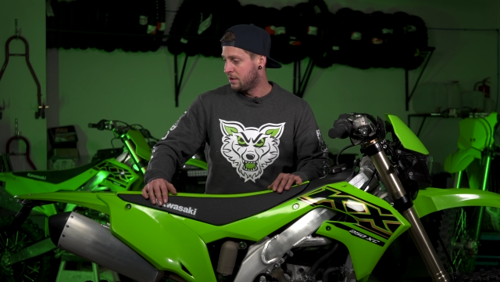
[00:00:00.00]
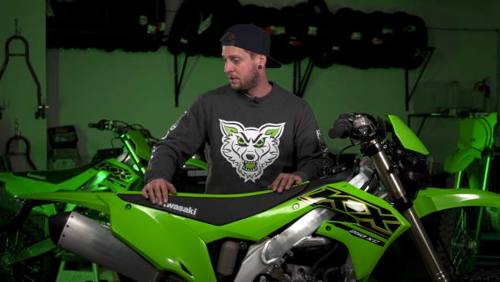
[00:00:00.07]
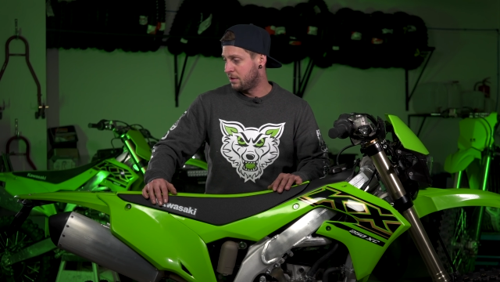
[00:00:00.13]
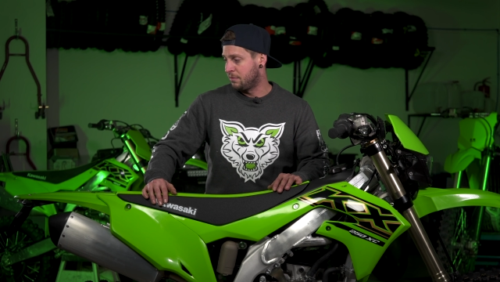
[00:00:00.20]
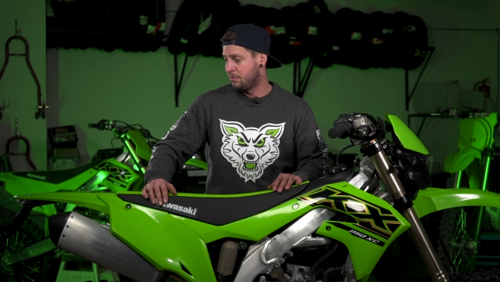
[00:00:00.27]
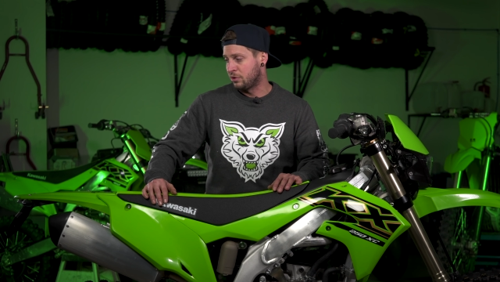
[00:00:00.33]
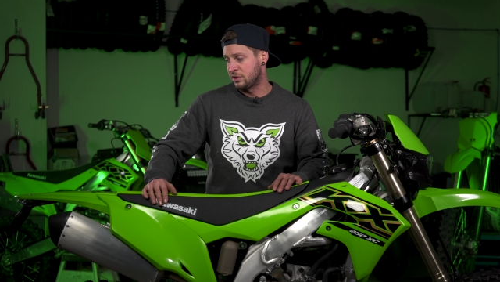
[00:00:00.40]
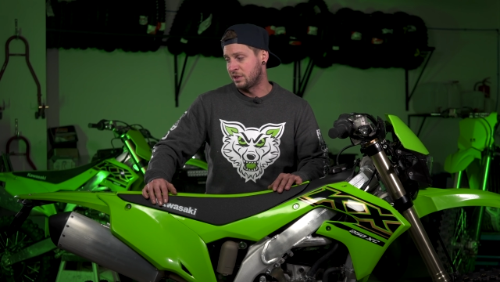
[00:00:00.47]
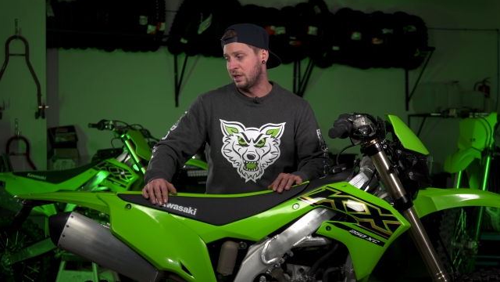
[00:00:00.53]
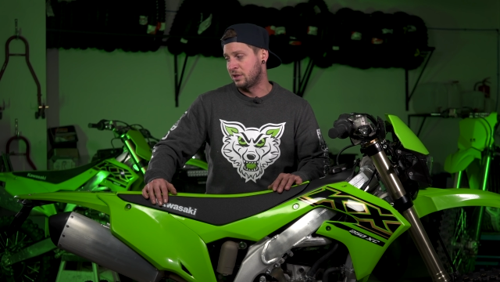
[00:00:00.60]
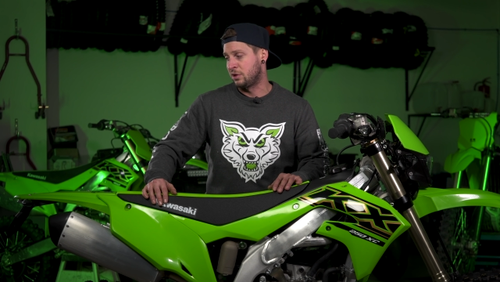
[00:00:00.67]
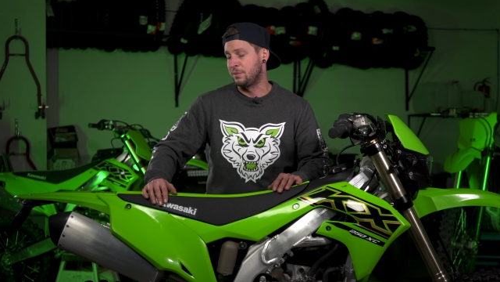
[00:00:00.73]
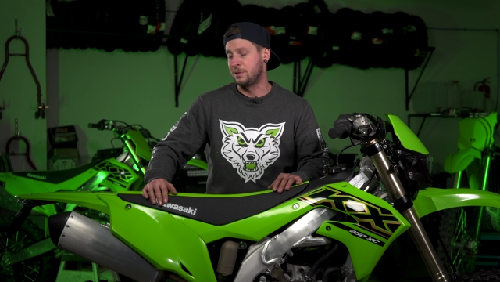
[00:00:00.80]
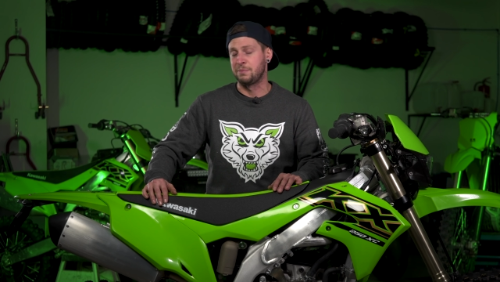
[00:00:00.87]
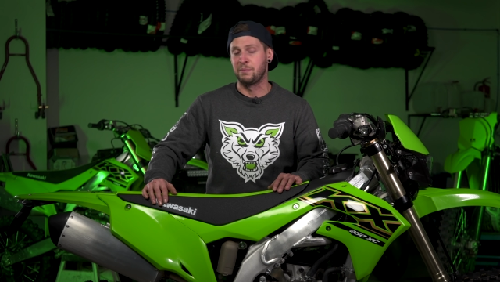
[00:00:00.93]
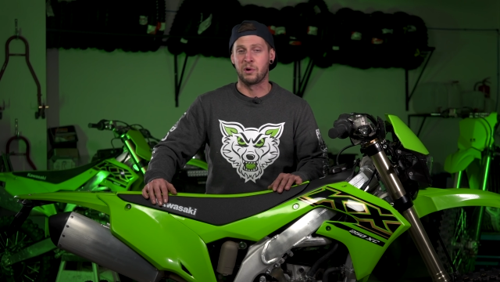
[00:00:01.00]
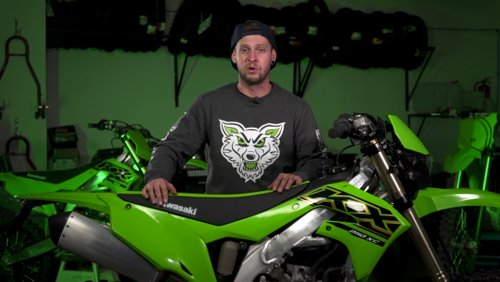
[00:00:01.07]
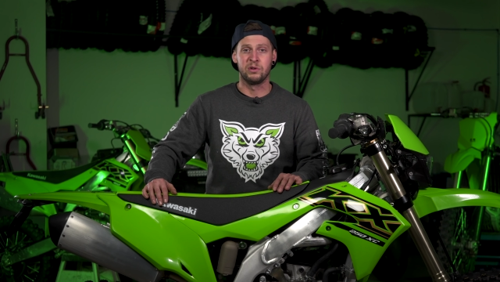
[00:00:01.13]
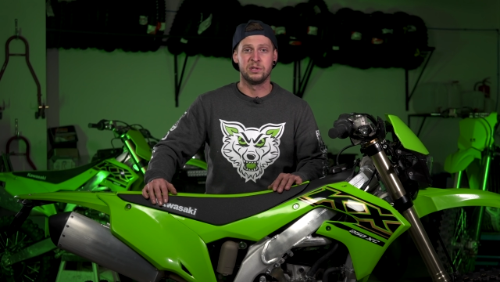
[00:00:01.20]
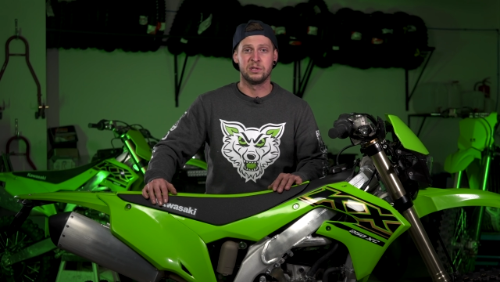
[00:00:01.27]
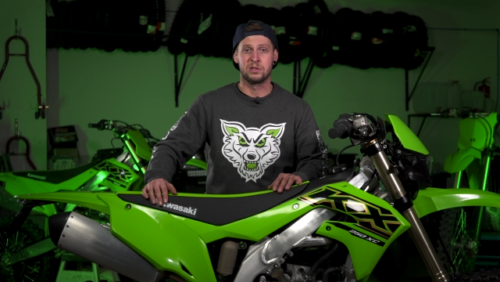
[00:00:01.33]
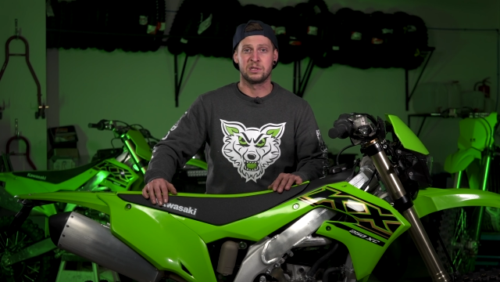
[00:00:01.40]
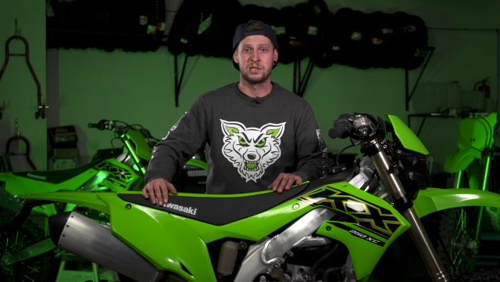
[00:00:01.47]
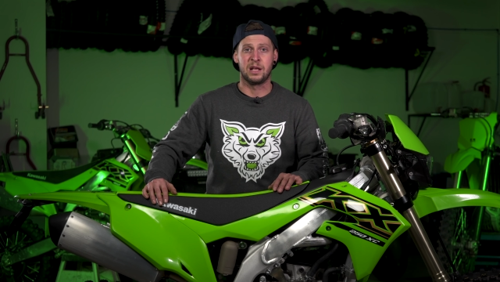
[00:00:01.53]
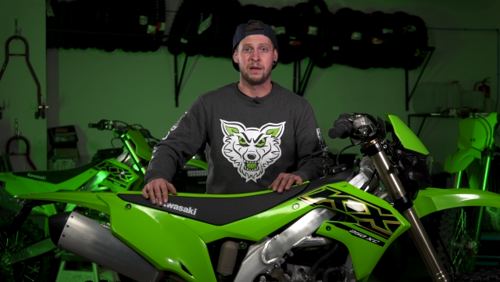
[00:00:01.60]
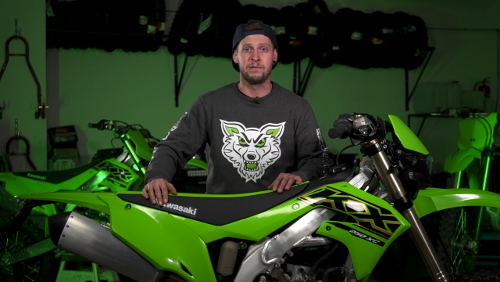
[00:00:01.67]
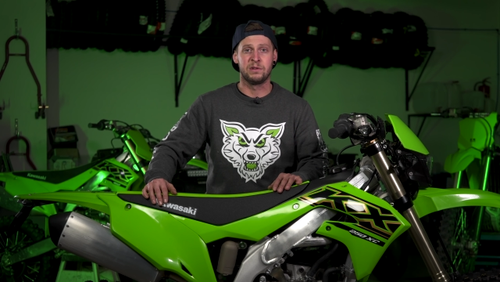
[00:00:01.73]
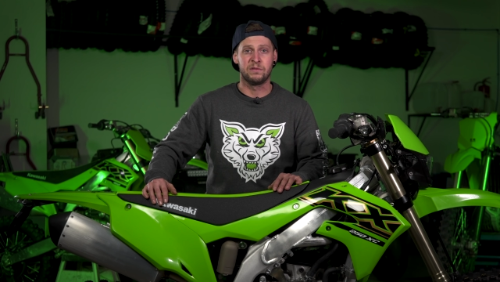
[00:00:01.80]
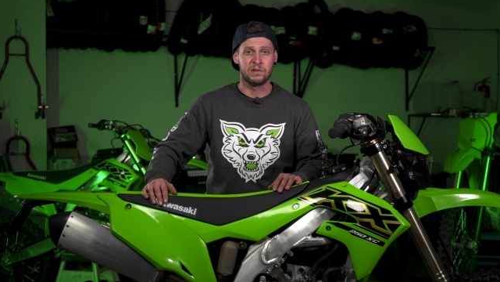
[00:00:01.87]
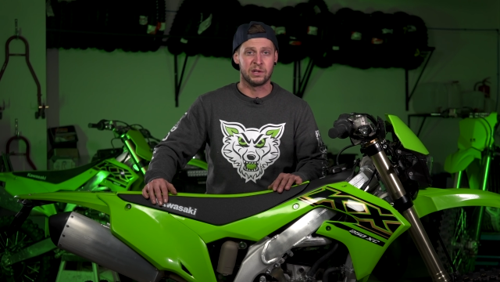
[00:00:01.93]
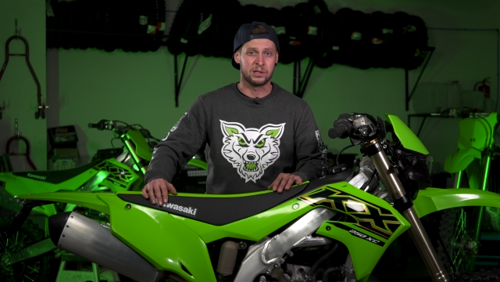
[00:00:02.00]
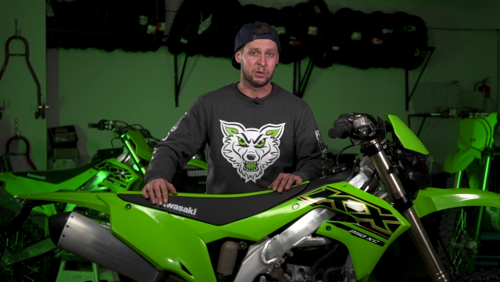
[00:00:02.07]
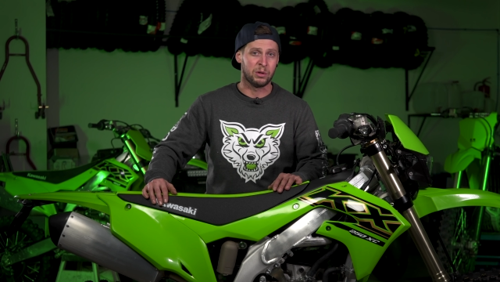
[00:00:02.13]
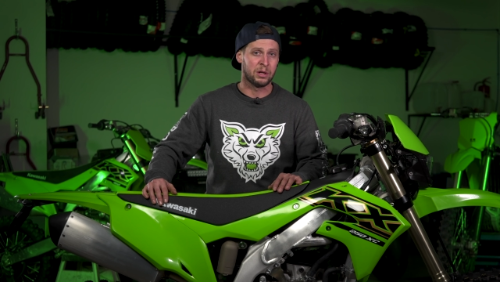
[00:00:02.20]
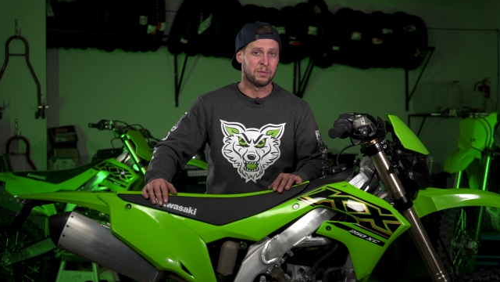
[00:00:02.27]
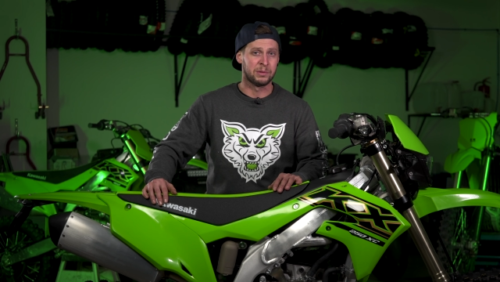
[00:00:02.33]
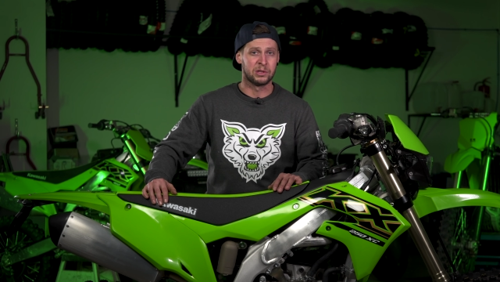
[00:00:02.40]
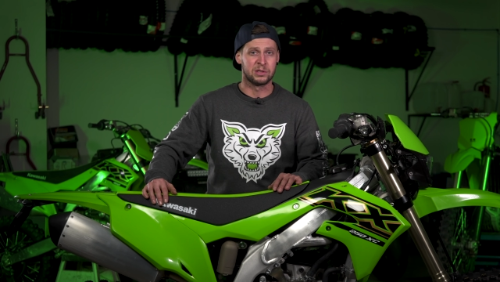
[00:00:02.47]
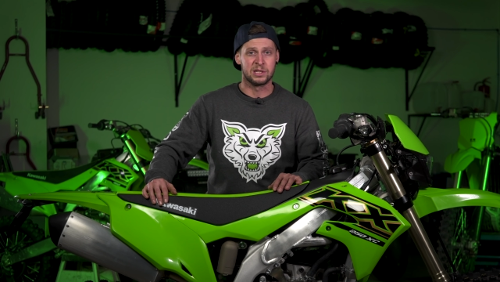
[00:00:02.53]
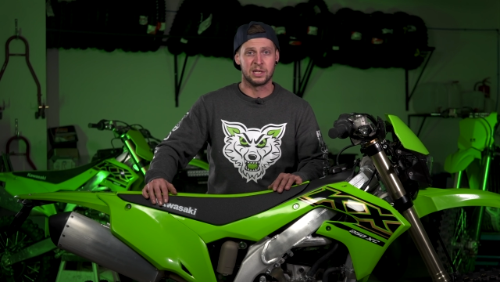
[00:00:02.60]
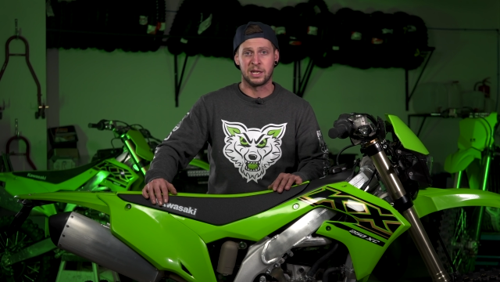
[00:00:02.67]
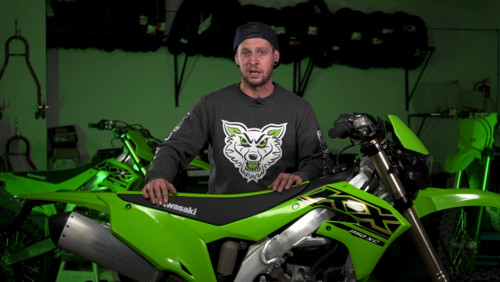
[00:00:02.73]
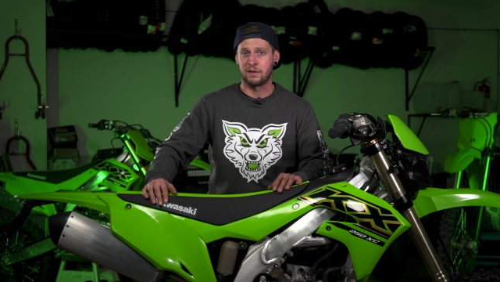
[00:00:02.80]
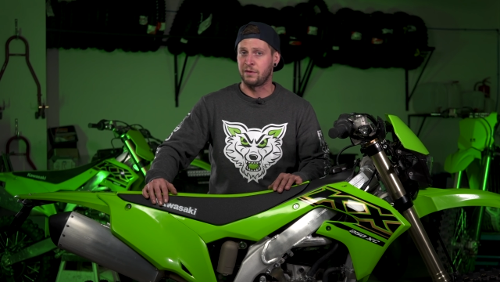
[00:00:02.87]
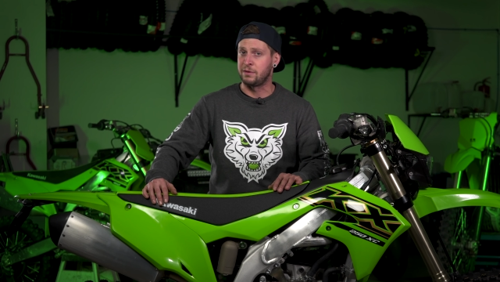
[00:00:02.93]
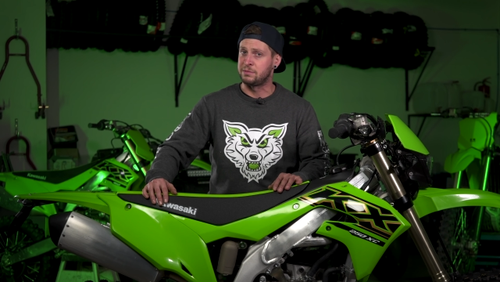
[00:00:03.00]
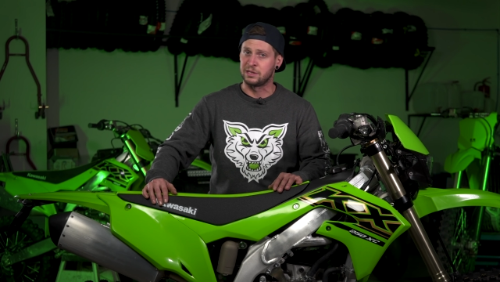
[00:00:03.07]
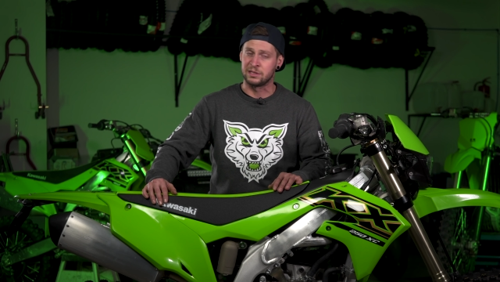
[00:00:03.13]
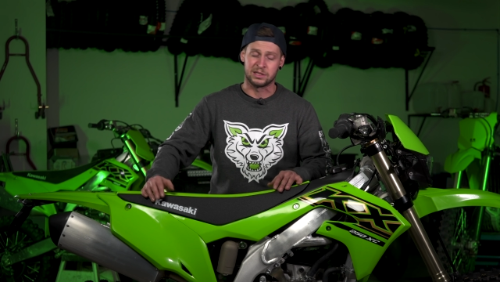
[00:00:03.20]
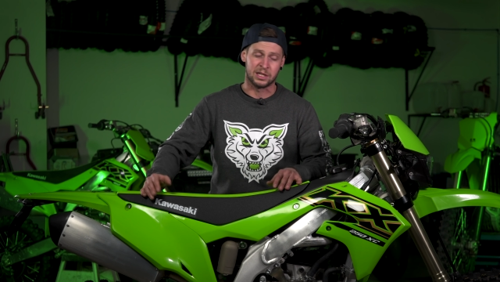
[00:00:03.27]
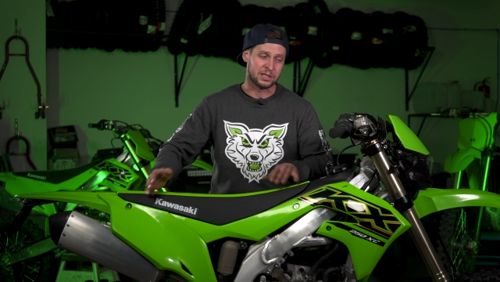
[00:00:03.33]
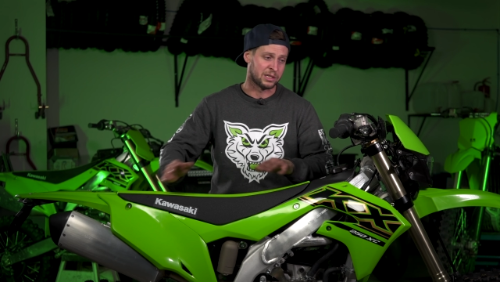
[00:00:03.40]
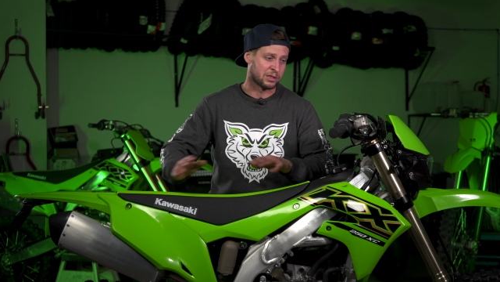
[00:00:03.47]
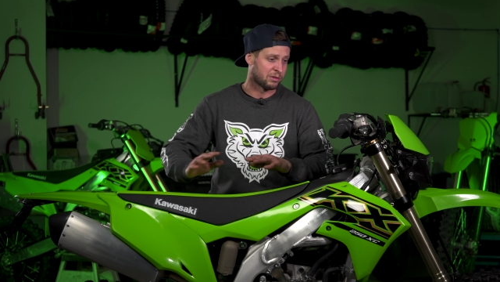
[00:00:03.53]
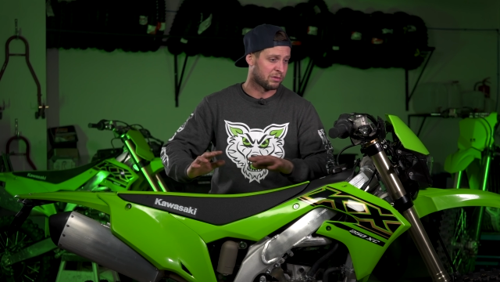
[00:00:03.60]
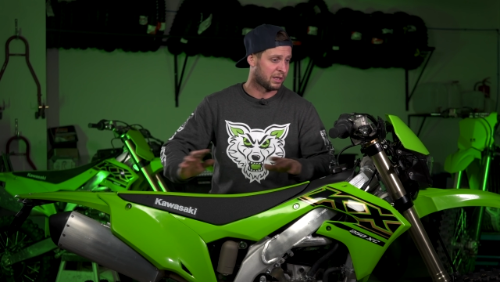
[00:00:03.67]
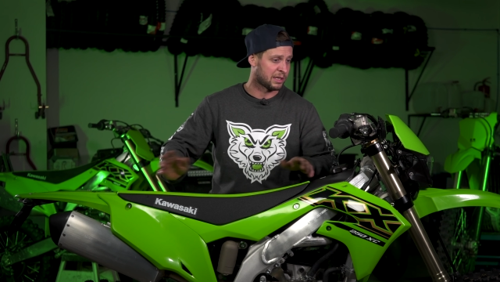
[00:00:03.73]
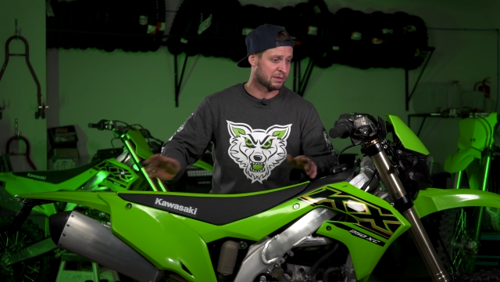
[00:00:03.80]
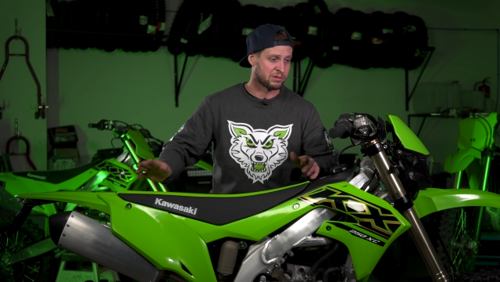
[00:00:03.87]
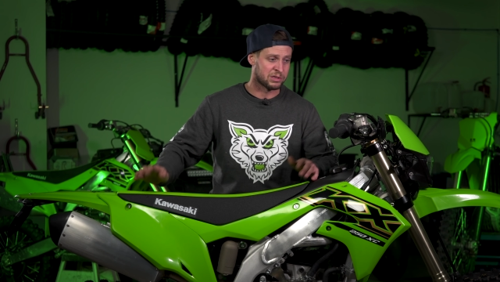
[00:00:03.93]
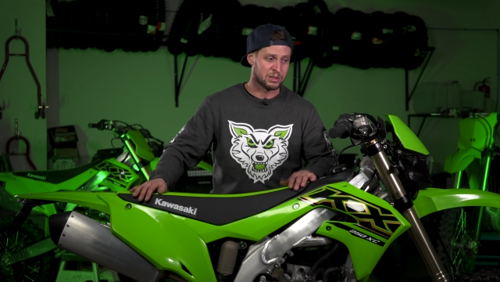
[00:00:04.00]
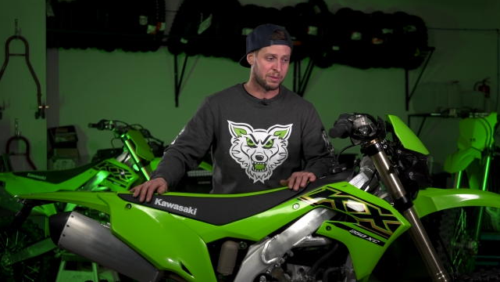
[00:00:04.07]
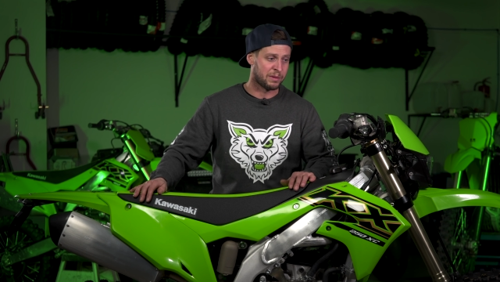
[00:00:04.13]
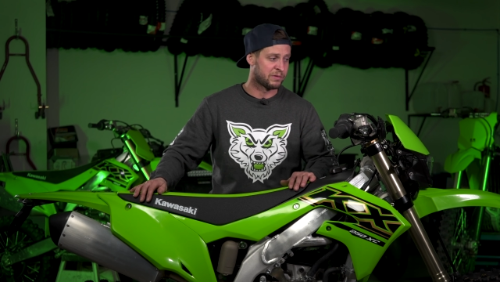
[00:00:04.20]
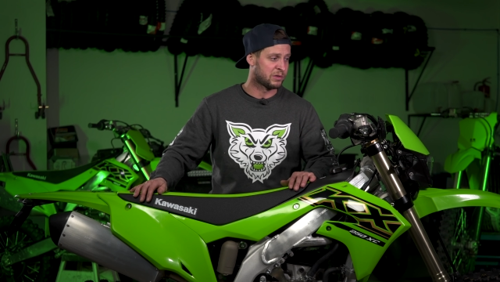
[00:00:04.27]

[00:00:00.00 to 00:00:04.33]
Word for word: y, można je sobie spokojnie zostawić, w niektórych motocyklach wiem, że jest tak, że to od razu trzeba